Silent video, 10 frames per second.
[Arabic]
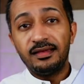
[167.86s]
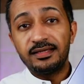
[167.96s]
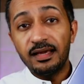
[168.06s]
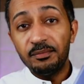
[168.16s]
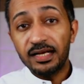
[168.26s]

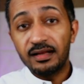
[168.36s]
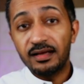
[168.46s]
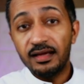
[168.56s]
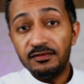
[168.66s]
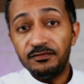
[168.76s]
الكاميرا
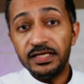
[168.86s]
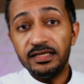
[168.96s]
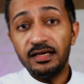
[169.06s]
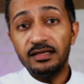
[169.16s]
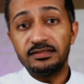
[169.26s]

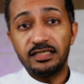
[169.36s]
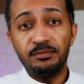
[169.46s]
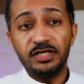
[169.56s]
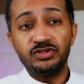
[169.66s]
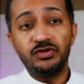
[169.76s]
الخلفية زي
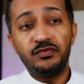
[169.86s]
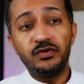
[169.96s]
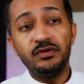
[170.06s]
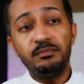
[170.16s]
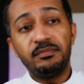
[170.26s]
ما
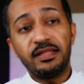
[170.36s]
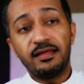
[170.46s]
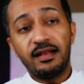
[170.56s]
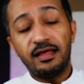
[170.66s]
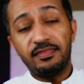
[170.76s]
تشوفون
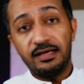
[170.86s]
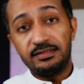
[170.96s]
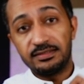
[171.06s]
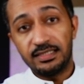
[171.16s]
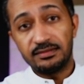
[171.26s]
بثلاث
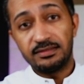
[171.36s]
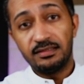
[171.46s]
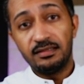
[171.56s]
عدسات